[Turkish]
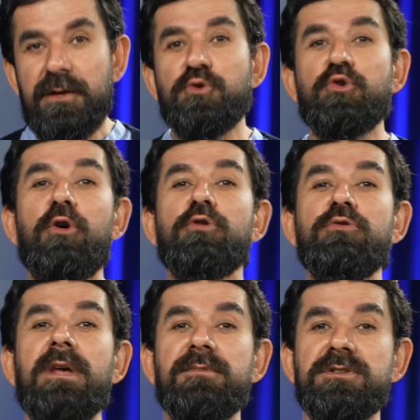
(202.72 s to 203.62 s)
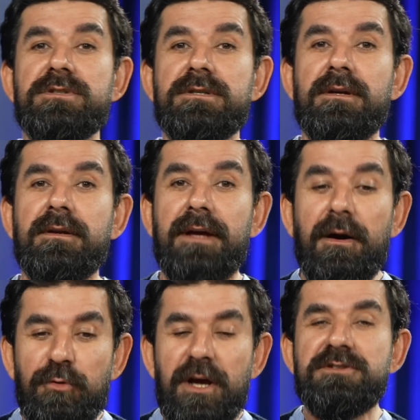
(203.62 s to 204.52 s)
Sordu demiş
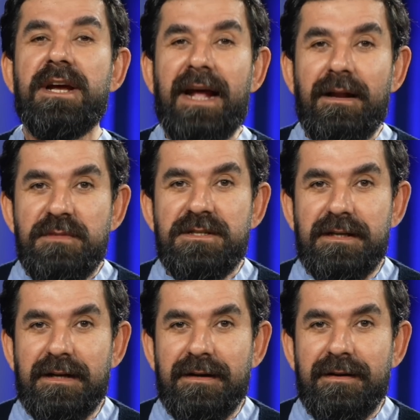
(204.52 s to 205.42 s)
ya bu yaşa gelmişsin.